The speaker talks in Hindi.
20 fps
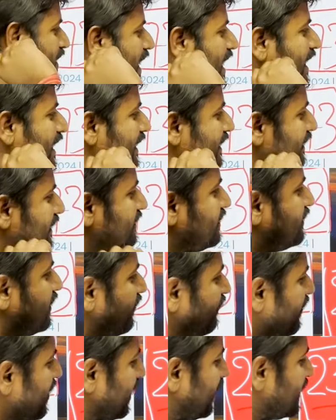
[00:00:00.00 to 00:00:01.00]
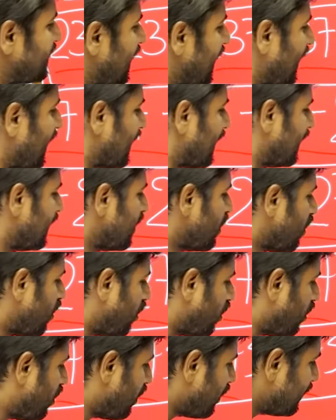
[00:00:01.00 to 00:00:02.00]
ट्रैकर ने सर्वे किया है
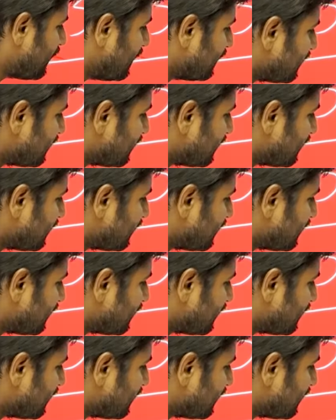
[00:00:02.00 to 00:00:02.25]
और ये